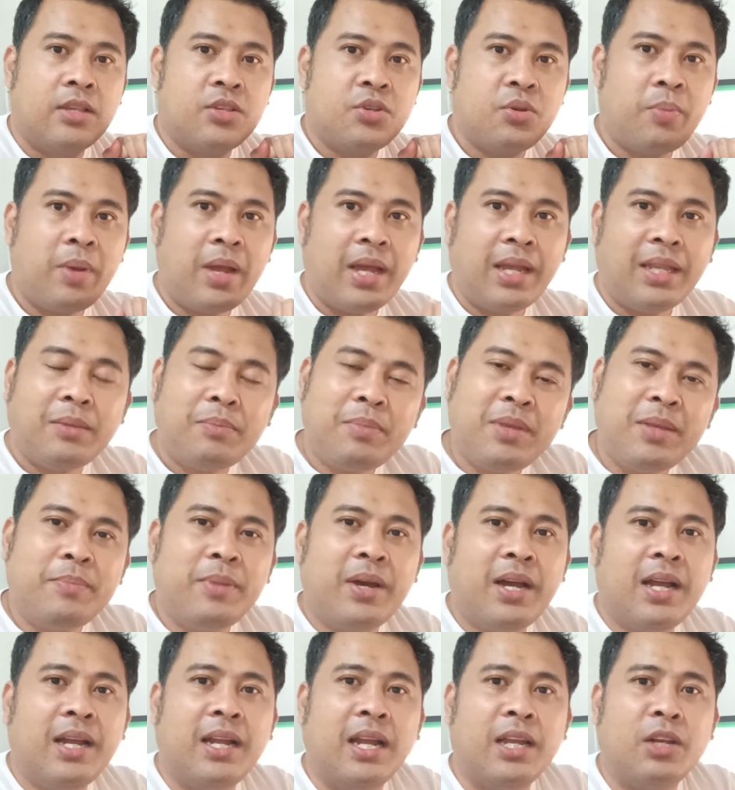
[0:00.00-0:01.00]
So bakit may
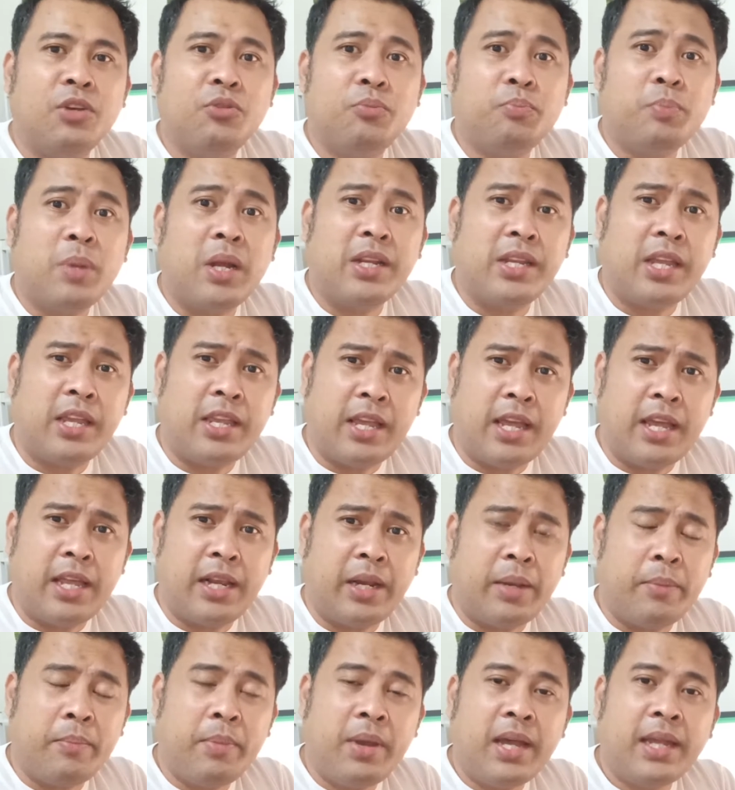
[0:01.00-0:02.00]
mga ganong
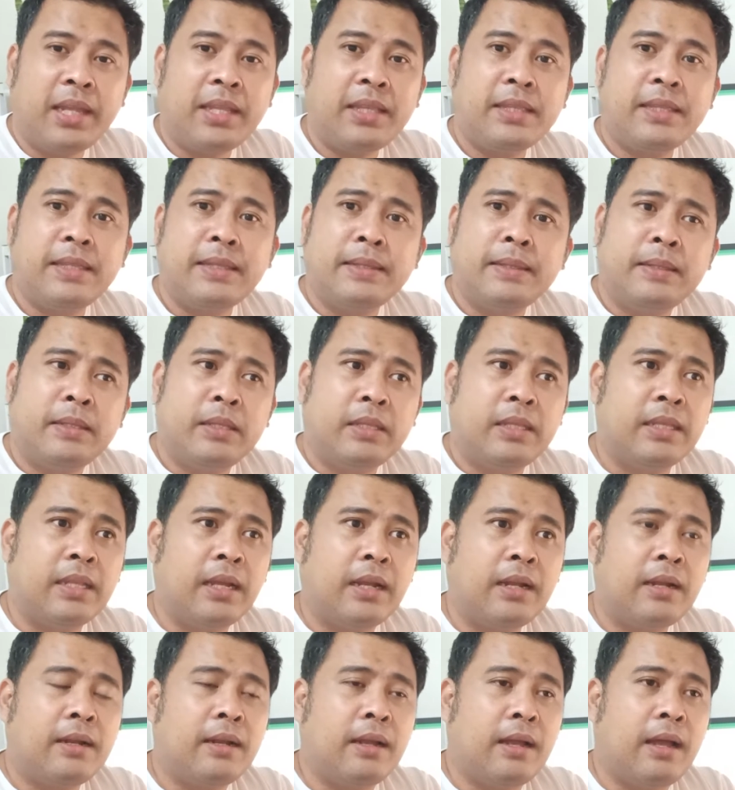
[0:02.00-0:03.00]
pangyayari? Bakit
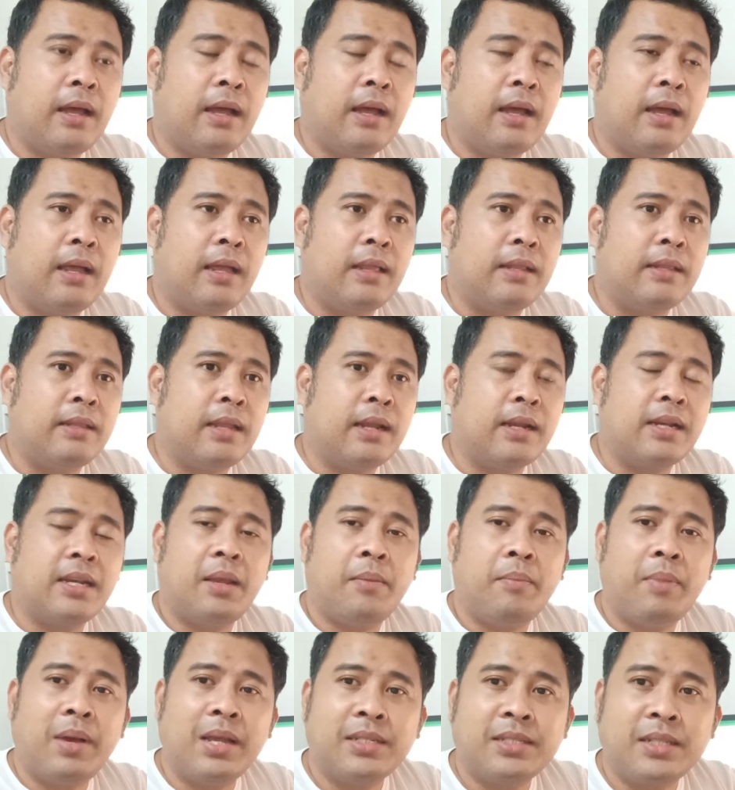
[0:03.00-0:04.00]
nag, uh,
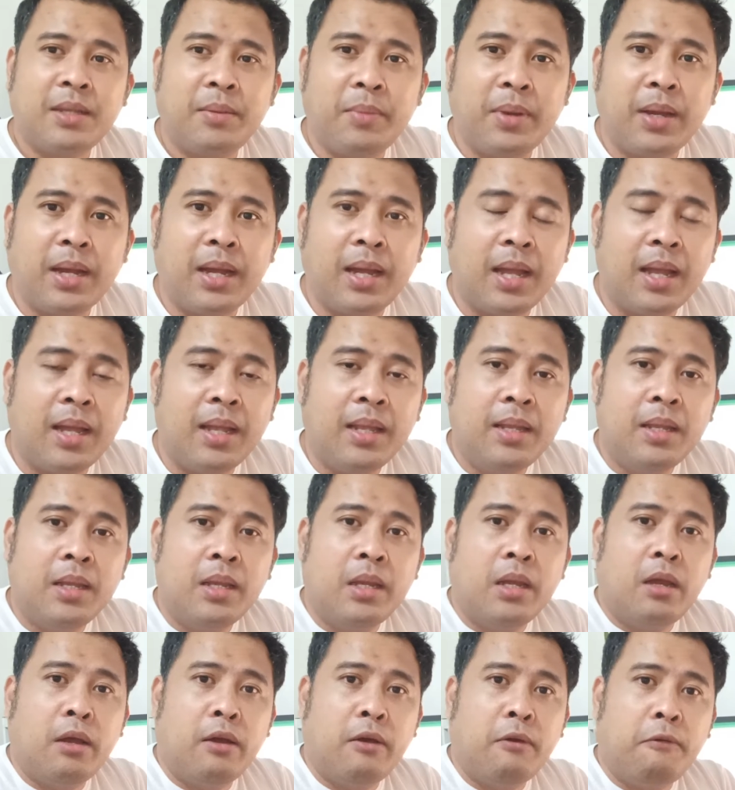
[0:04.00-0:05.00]
naglabas ang mga
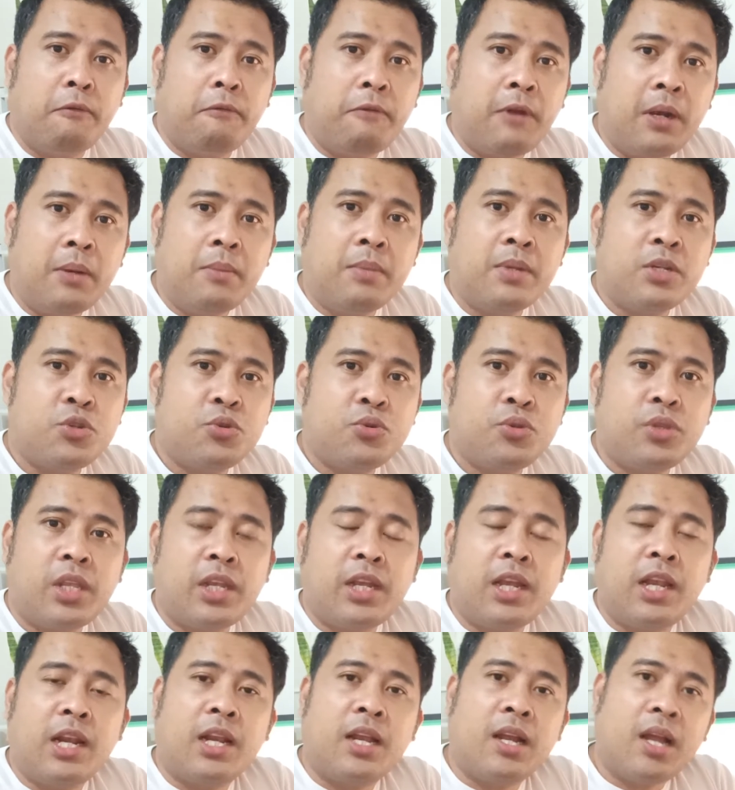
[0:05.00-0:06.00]

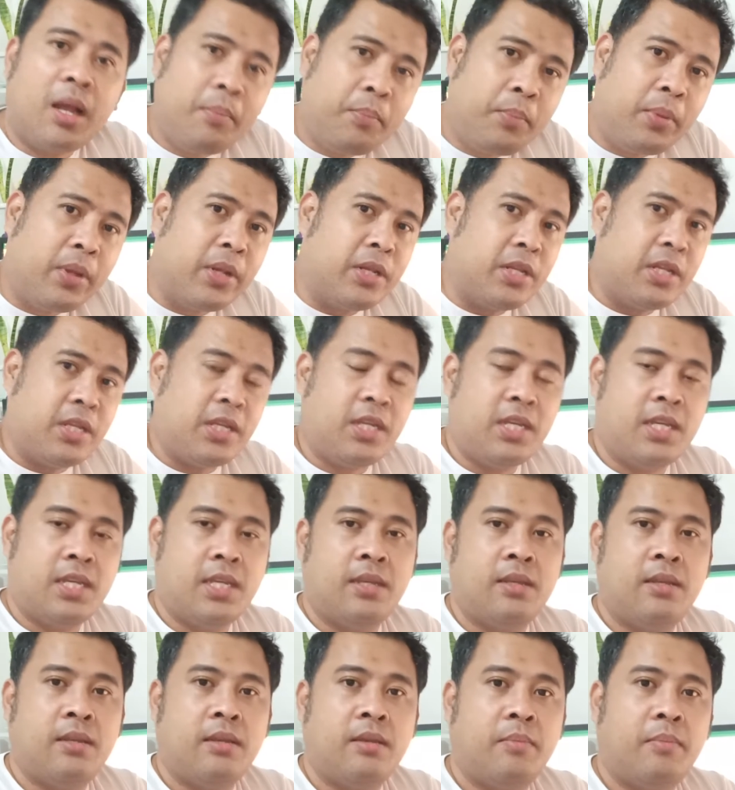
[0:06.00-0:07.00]
pharmaceutical company,
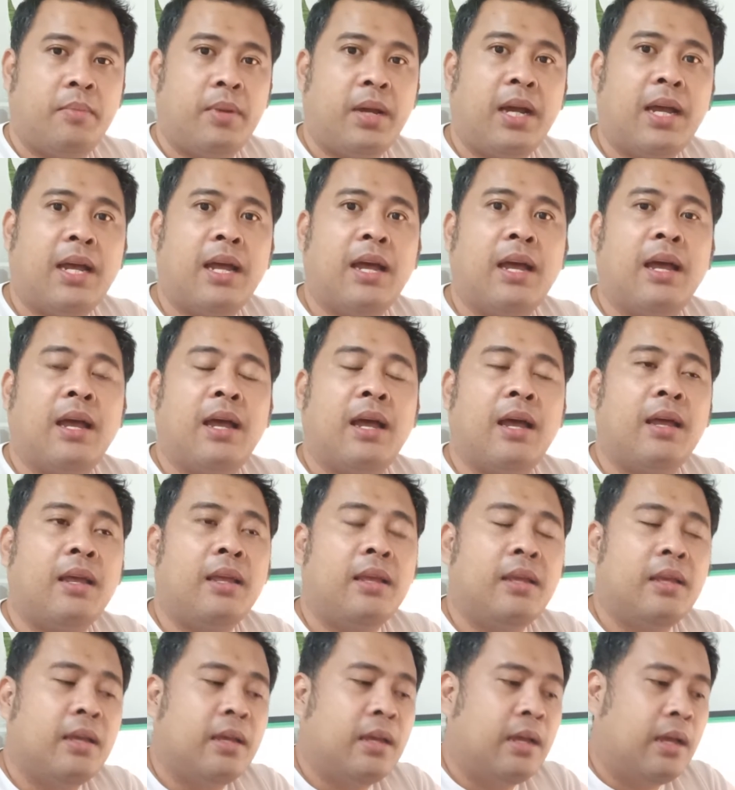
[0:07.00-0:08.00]
mga
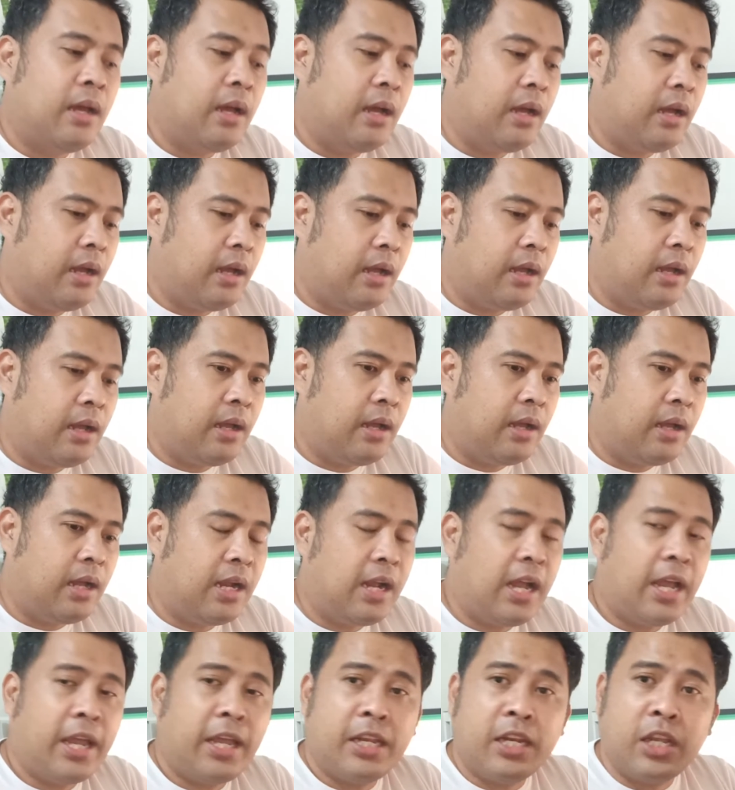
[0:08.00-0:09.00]
uh,
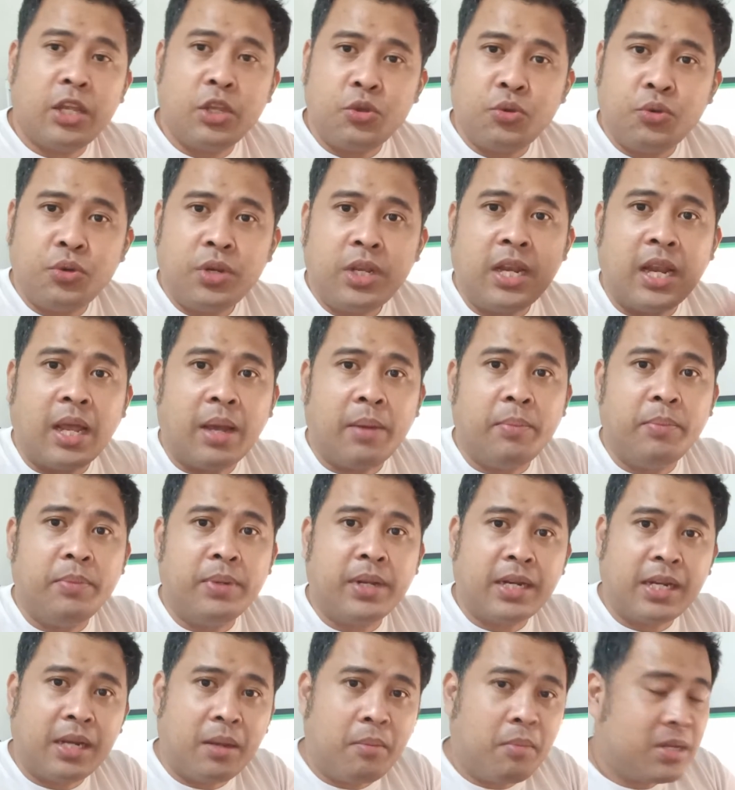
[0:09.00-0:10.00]
kagaya ng Unilab,
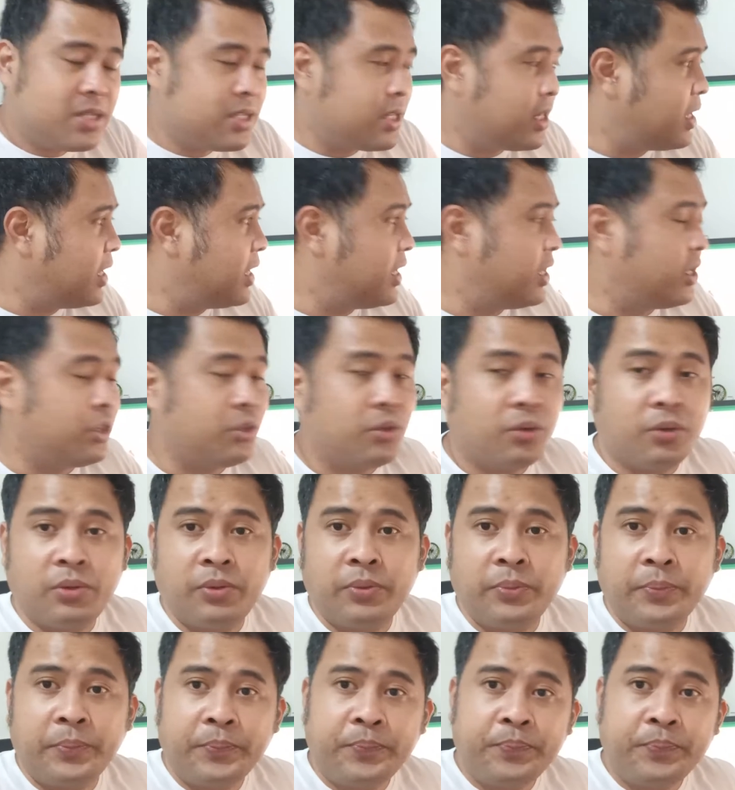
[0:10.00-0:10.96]
naglabas ng ganito?